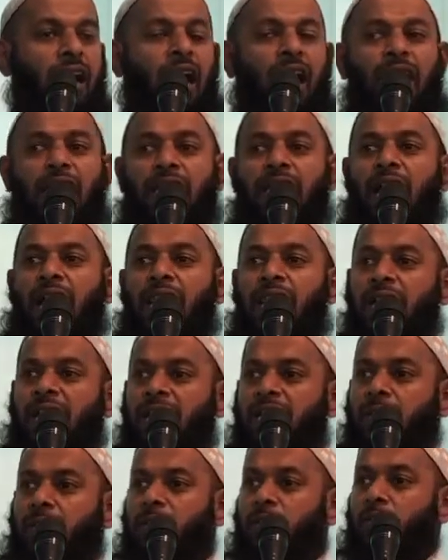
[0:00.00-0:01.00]
அல்லது அதற்கு
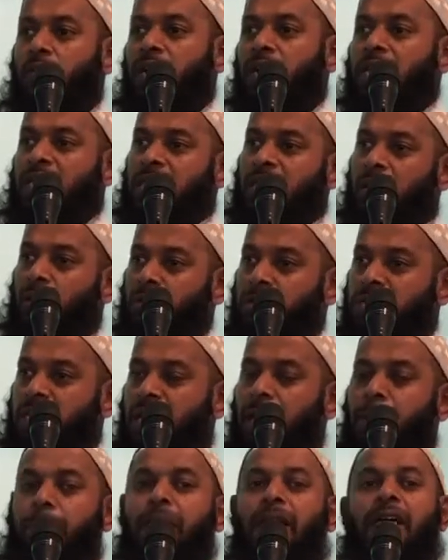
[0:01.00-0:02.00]
நமது உள்ளத்தில் ஒரு
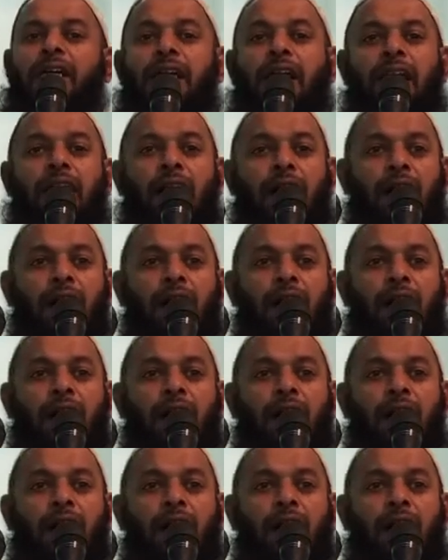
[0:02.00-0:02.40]
சிறப்பு இருக்கிறதா